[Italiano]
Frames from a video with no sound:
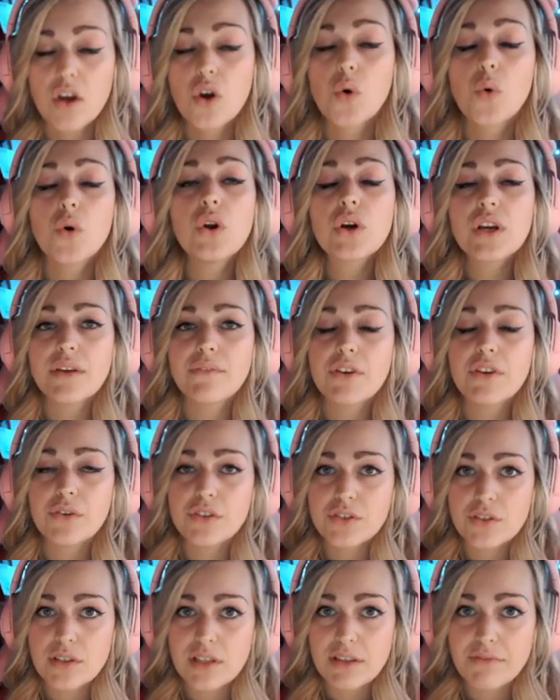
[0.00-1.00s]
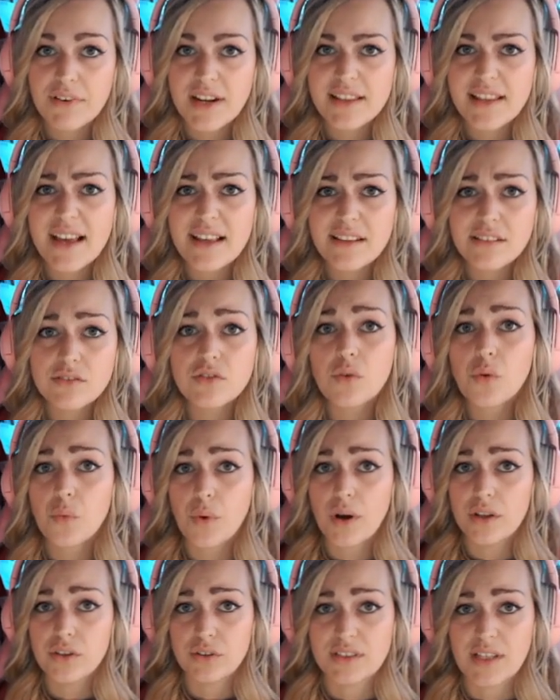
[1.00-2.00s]
Quello che vi consiglio consiglio di fare adesso,
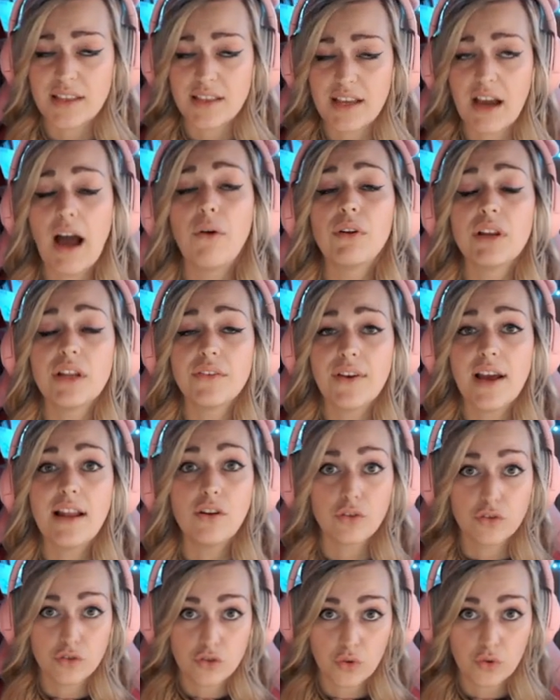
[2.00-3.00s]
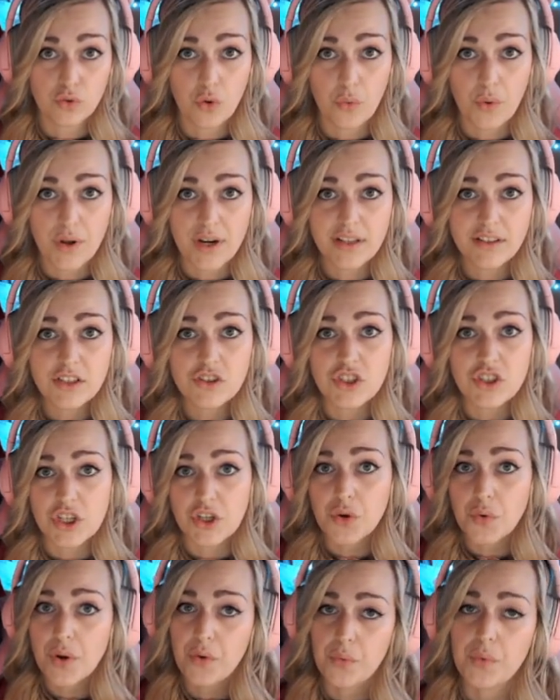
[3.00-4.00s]
quando siete a un livello sotto il
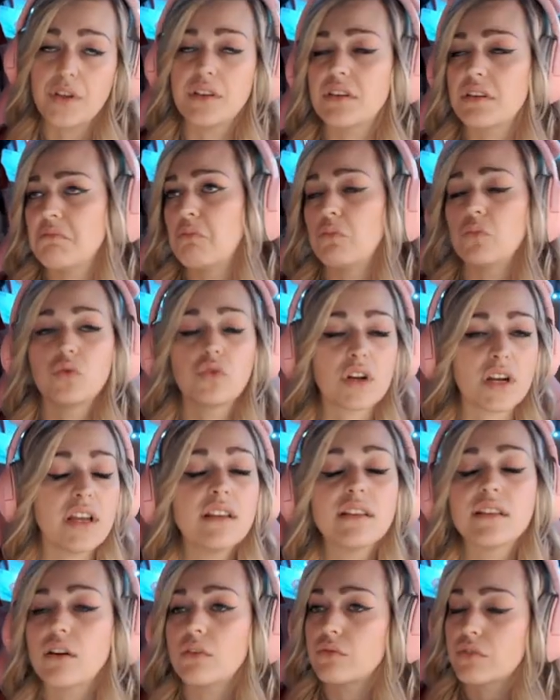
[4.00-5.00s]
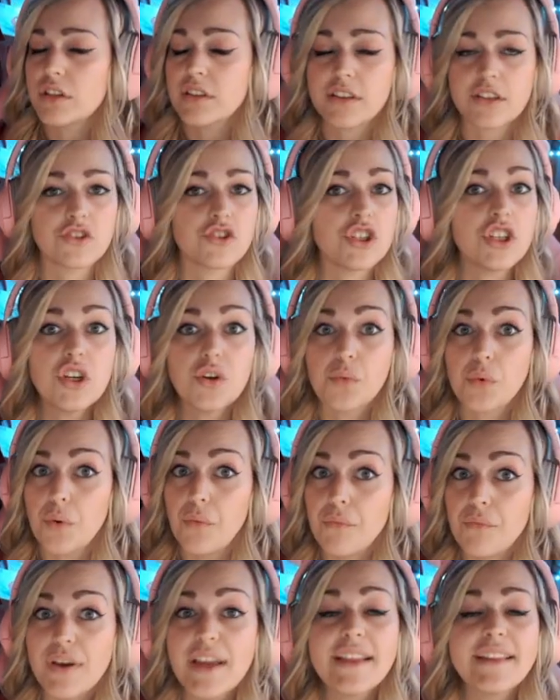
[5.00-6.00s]
45, quindi un 30, un 35,
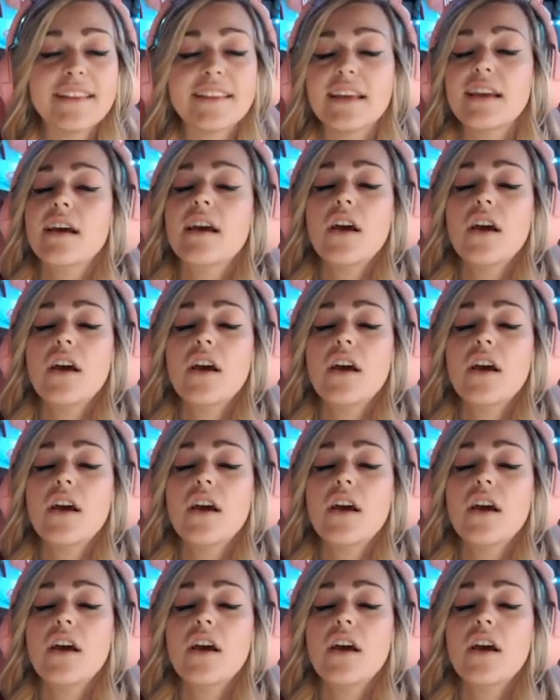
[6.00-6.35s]
un 20,